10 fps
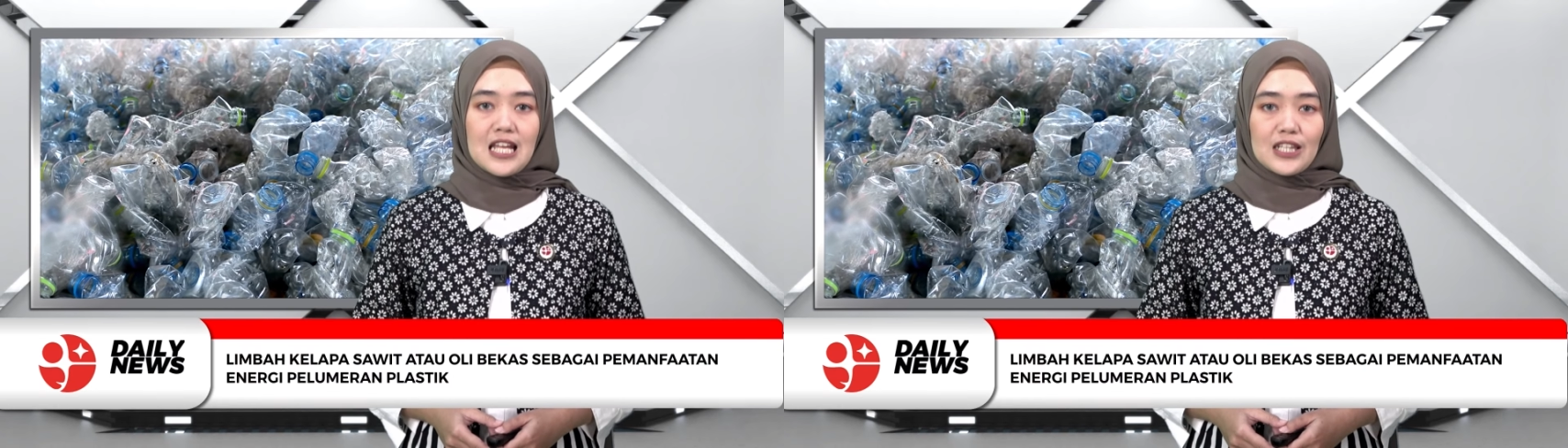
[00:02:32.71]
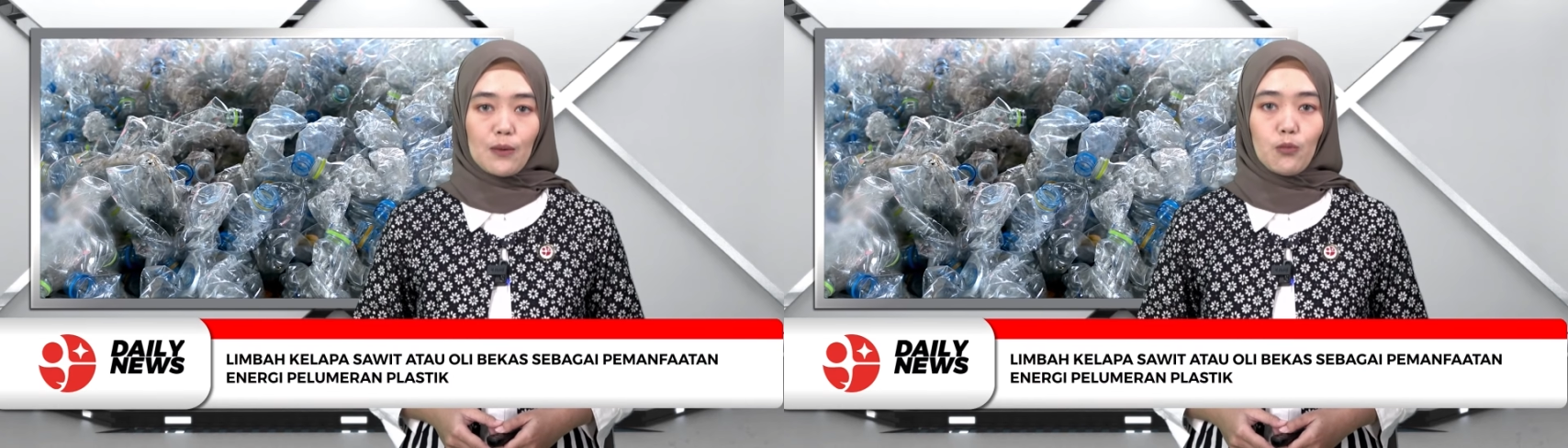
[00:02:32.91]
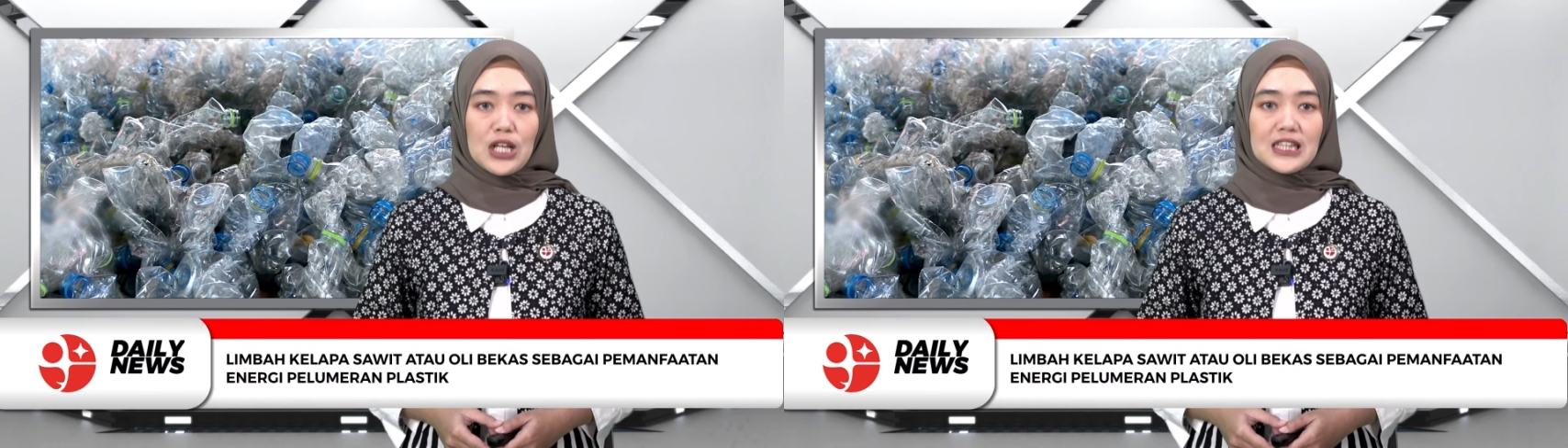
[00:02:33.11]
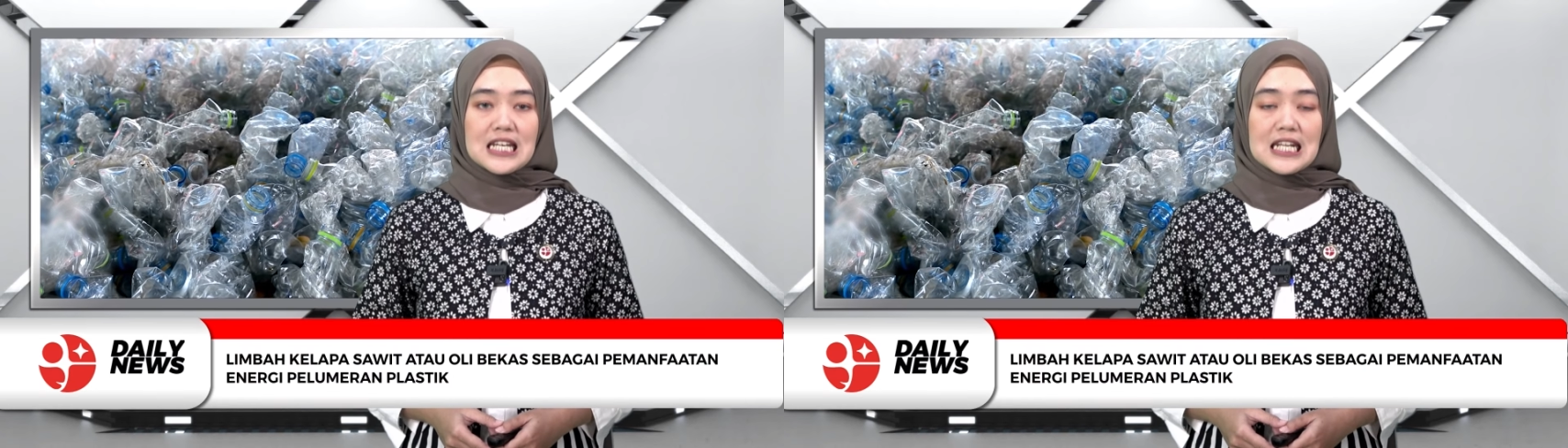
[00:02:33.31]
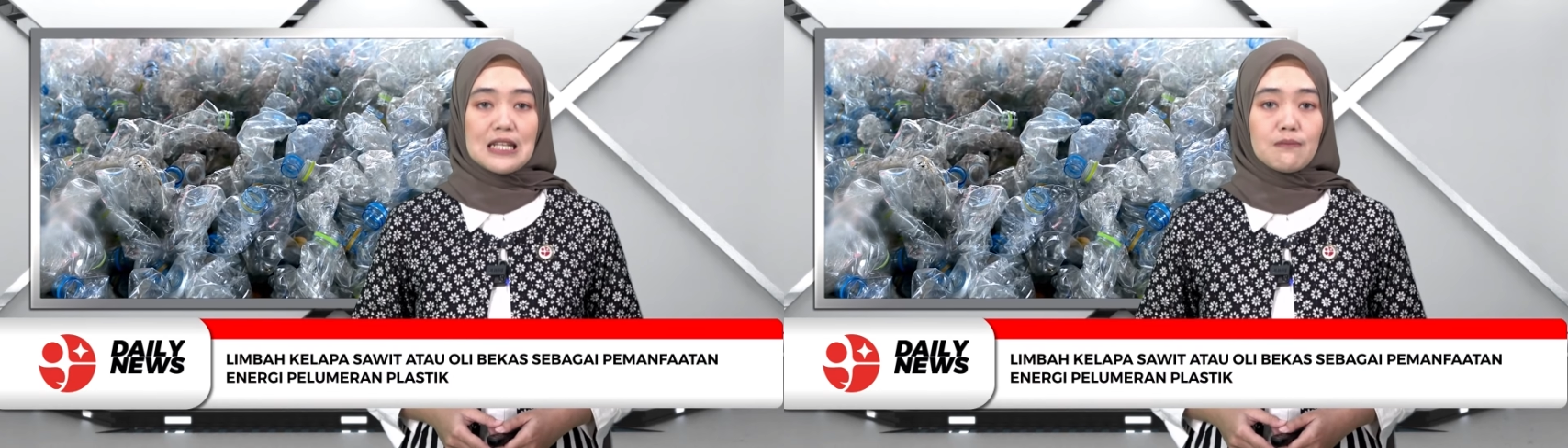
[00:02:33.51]
terbuat
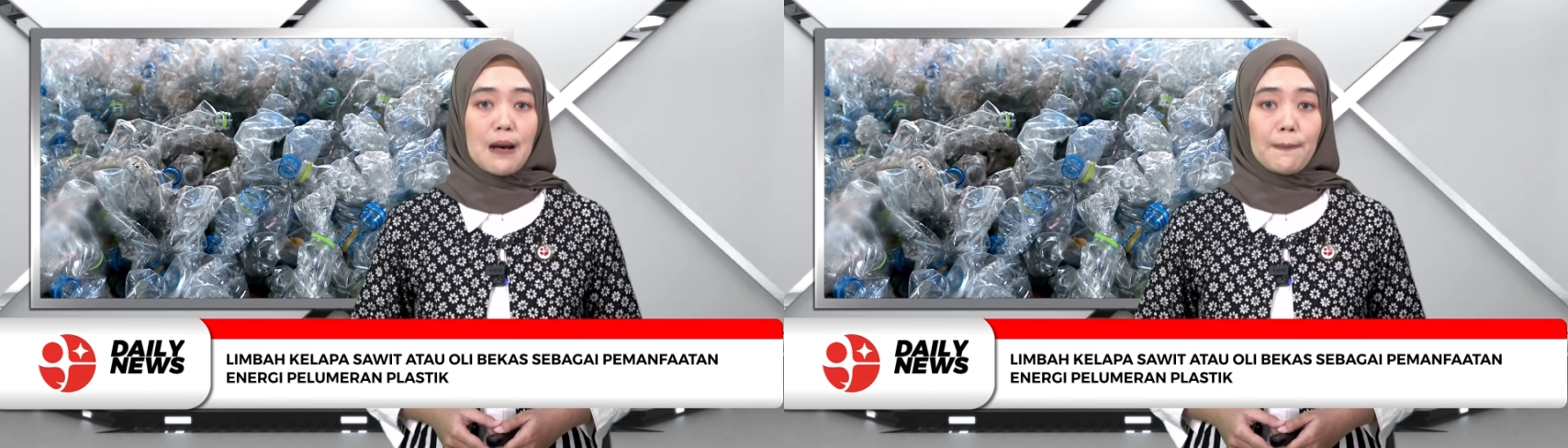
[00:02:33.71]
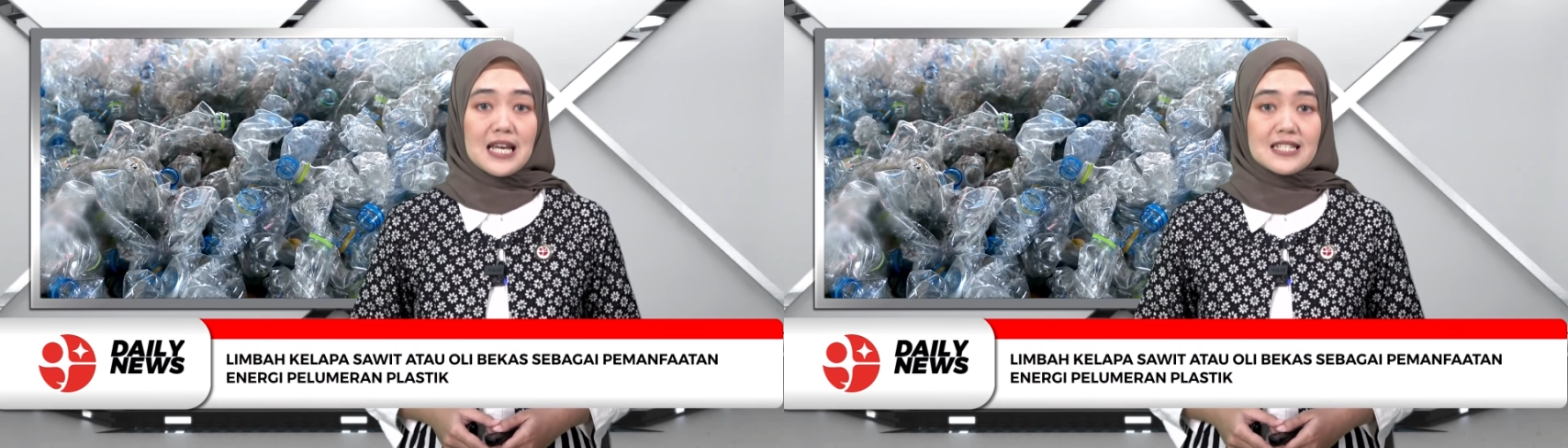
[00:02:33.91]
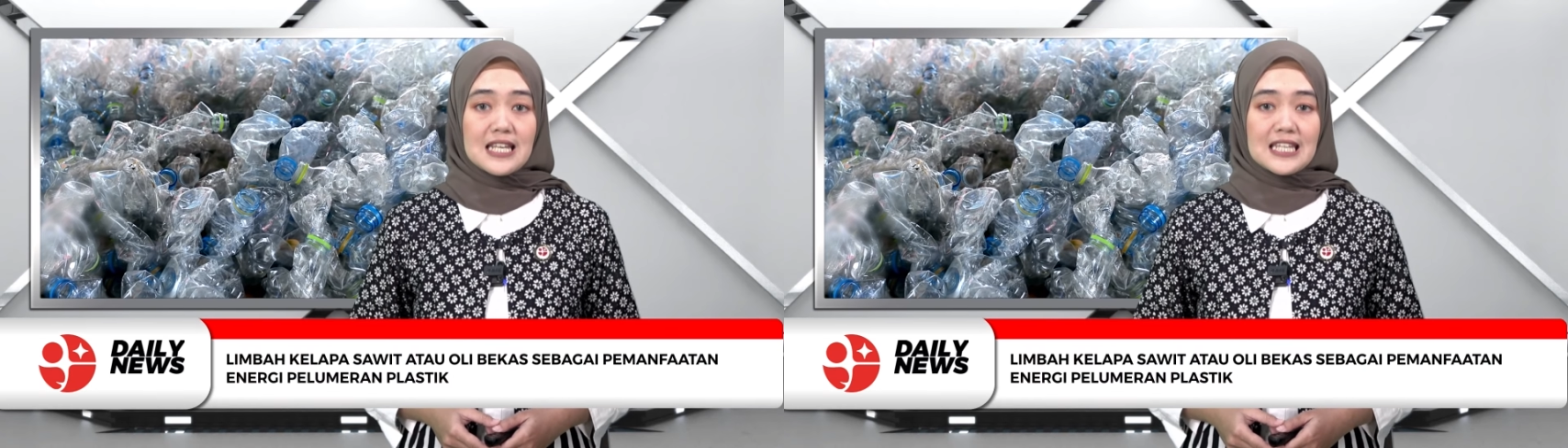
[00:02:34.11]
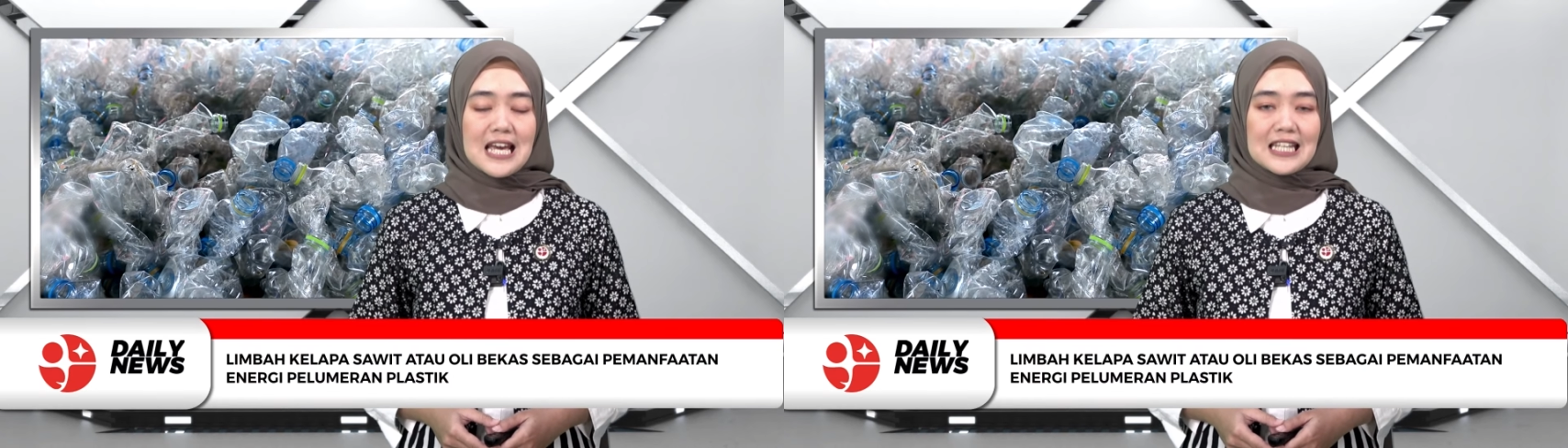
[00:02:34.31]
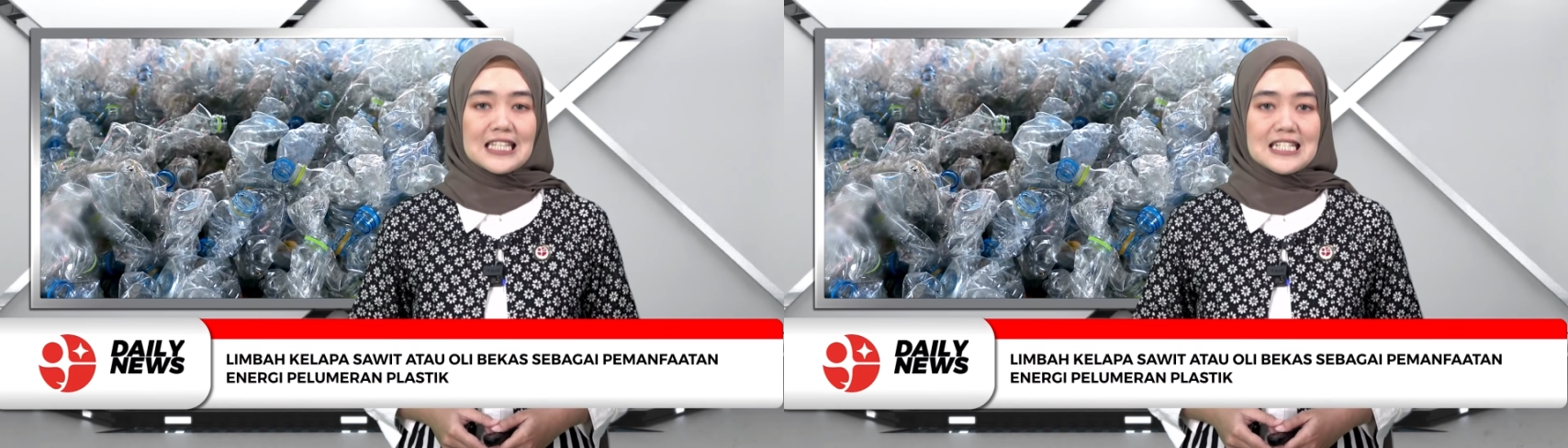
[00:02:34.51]
dari limbah plastik
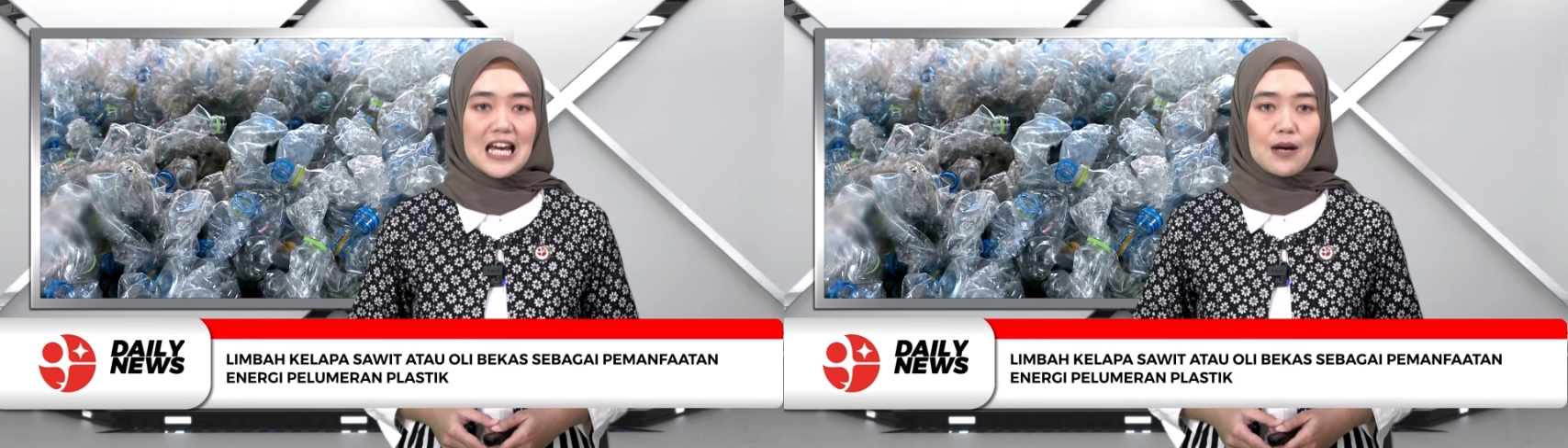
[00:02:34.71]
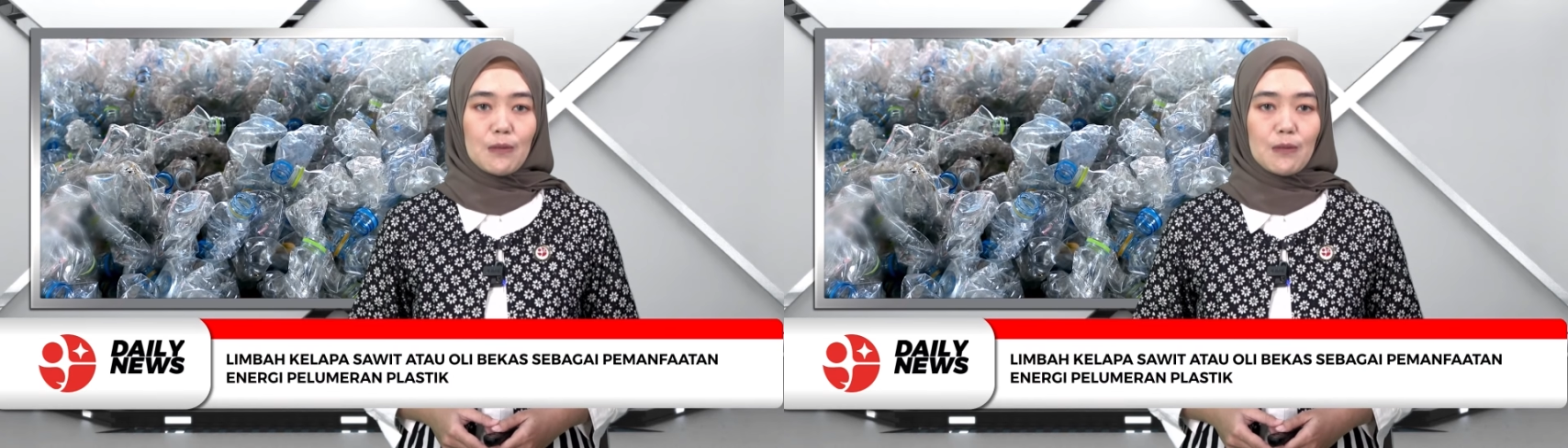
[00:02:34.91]
yang tidak